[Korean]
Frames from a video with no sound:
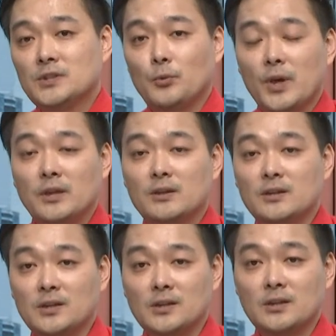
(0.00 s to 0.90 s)

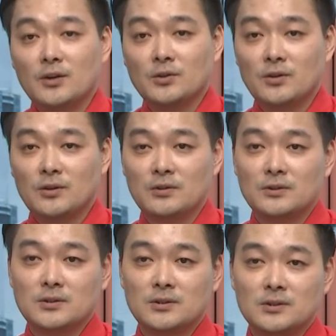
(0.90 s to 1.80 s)
외인들이 어떤
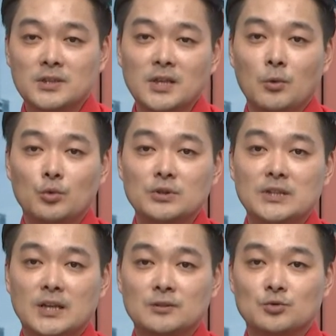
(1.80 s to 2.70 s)
그 크게 오르지
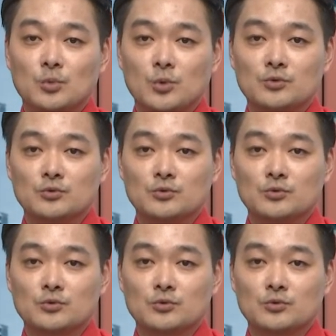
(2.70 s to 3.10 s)
않은 종목